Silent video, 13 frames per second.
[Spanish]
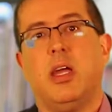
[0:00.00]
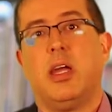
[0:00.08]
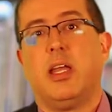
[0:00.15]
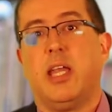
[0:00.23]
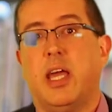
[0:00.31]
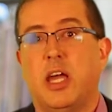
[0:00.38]

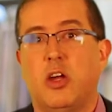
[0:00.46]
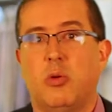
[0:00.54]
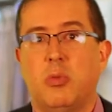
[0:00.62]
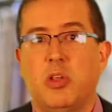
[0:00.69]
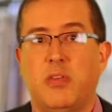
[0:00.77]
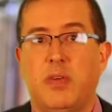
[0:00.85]
crear
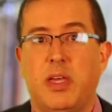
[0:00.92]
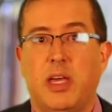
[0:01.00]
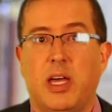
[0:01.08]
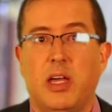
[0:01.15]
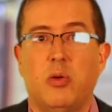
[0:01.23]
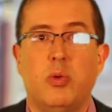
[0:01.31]
o
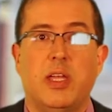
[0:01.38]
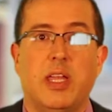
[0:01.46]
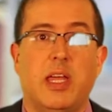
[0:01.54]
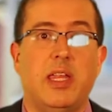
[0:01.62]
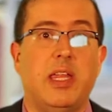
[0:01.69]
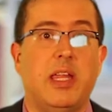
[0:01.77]
modificar
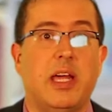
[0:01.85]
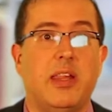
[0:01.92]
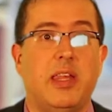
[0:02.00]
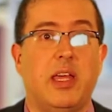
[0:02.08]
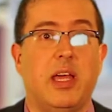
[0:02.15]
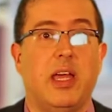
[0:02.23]
unidades
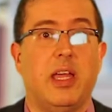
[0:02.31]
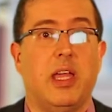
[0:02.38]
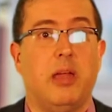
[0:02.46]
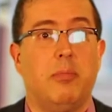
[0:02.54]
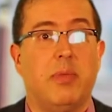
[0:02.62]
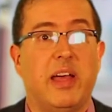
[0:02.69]
didácticas
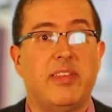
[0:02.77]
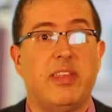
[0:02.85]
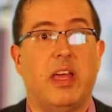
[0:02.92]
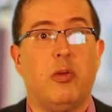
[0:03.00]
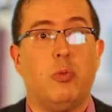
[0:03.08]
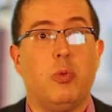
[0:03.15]
en
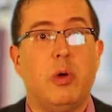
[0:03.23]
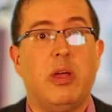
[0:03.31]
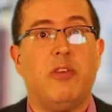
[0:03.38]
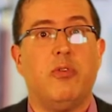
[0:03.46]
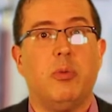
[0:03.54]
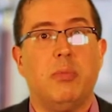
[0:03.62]
base a
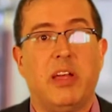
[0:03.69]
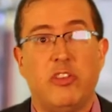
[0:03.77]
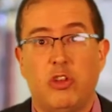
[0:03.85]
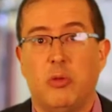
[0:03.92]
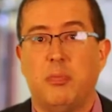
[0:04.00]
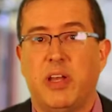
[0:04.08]
nueva
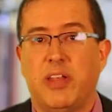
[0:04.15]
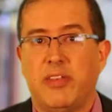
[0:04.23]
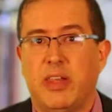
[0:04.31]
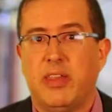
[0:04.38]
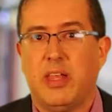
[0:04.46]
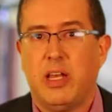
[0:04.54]
información
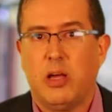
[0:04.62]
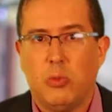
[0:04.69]
presente en la